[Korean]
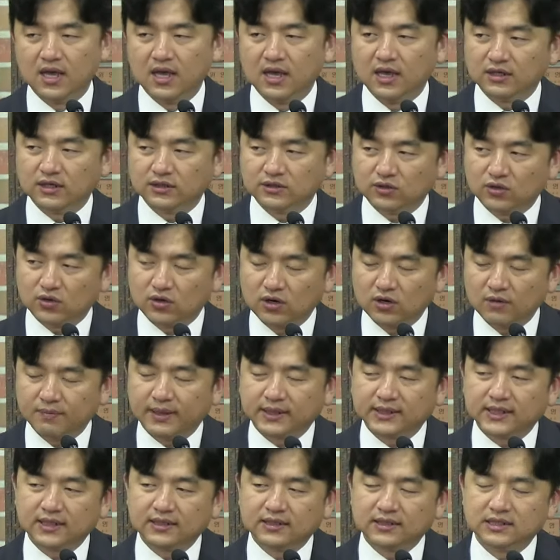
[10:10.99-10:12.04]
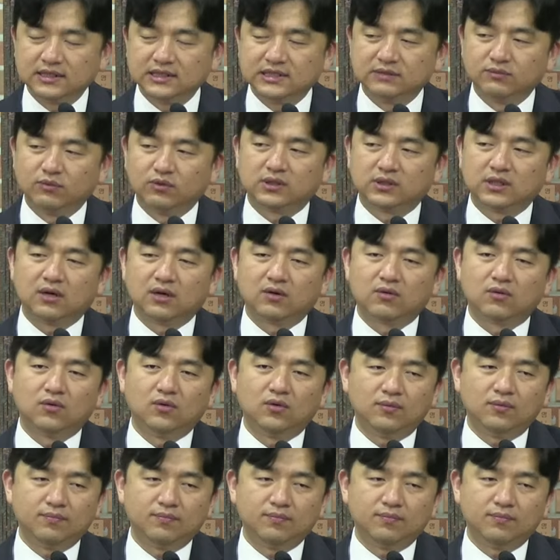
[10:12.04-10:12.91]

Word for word: 서로를 받아들이지 못하고